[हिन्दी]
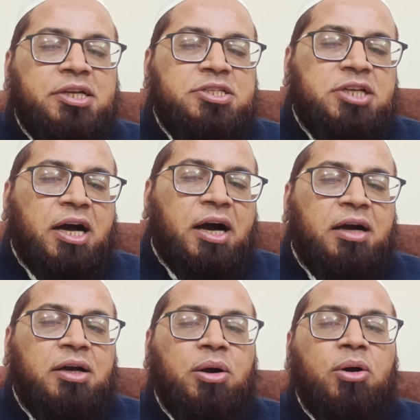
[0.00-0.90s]
के
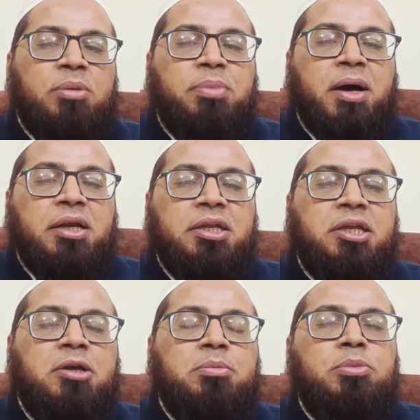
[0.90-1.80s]
झाग और पानी
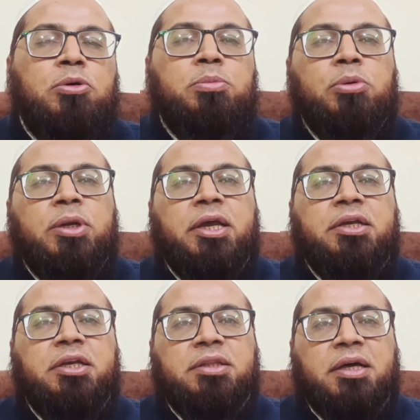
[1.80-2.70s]
के बुलबुले
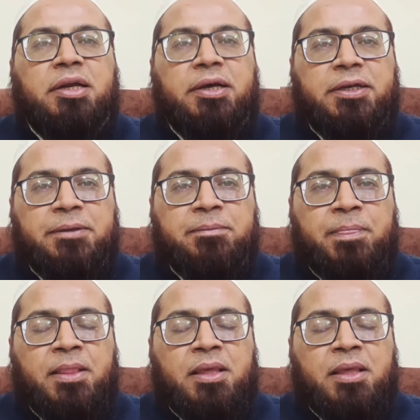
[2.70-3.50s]
की तरह है